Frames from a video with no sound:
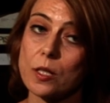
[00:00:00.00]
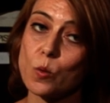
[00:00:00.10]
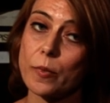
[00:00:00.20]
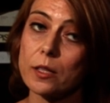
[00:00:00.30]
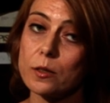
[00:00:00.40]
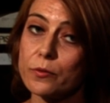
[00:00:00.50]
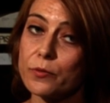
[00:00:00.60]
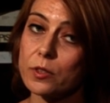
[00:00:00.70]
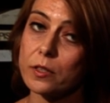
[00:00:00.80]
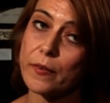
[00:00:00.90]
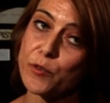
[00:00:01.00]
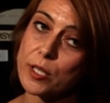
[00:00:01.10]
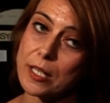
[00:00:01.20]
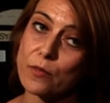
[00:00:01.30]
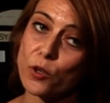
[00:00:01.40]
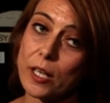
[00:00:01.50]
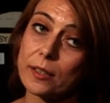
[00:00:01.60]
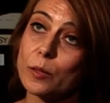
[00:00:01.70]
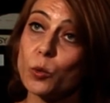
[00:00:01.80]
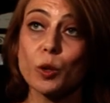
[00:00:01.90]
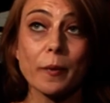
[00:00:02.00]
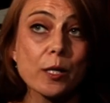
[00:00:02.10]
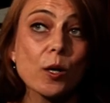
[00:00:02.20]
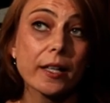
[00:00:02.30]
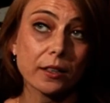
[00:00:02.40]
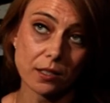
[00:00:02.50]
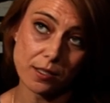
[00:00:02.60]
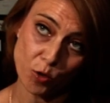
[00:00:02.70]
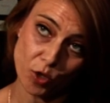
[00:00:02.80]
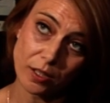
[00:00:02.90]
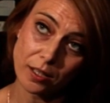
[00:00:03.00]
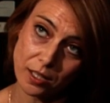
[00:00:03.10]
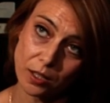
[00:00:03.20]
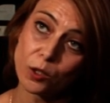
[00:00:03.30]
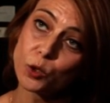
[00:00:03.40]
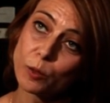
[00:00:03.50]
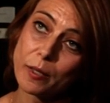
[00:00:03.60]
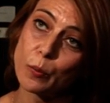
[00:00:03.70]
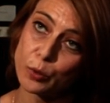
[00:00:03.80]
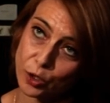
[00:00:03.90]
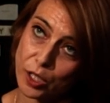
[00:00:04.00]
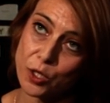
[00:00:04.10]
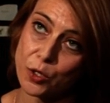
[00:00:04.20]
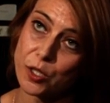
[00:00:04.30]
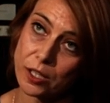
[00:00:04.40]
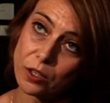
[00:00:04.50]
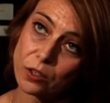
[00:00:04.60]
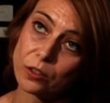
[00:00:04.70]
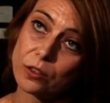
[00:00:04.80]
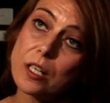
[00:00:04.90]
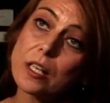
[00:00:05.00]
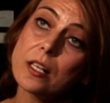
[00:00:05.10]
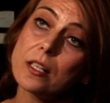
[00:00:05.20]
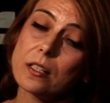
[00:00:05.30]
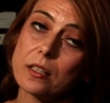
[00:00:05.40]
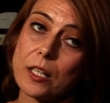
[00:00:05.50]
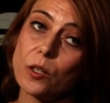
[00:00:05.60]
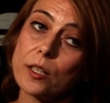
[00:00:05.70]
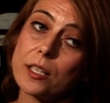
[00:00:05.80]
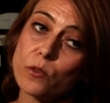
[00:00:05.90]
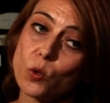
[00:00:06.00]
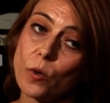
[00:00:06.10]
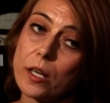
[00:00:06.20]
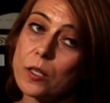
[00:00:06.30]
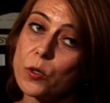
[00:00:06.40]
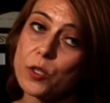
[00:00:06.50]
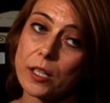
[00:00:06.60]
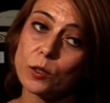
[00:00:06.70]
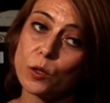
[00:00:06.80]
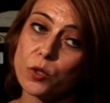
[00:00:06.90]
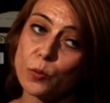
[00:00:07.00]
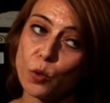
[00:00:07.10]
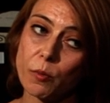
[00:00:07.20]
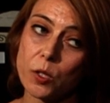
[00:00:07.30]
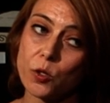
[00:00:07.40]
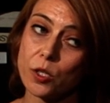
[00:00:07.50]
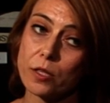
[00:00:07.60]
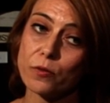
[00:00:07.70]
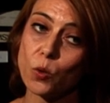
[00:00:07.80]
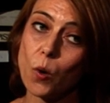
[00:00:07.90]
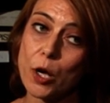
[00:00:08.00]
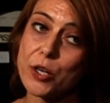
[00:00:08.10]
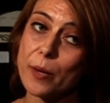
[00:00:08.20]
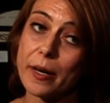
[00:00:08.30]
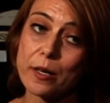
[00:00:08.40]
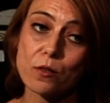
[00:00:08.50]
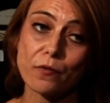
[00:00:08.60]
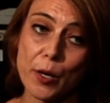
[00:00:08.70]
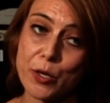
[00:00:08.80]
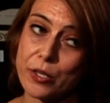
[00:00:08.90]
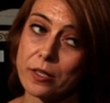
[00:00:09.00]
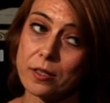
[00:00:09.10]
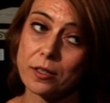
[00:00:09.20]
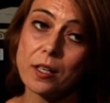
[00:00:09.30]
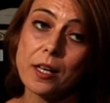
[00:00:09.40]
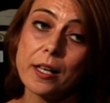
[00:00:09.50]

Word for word: jest ubrany w, we wszystkie swoje atrybuty bardzo charakterystyczne dla niego, które miały podkreślić jego, e, jego indywidualność. Kantor w tym momencie wygłasza bardzo ważny y,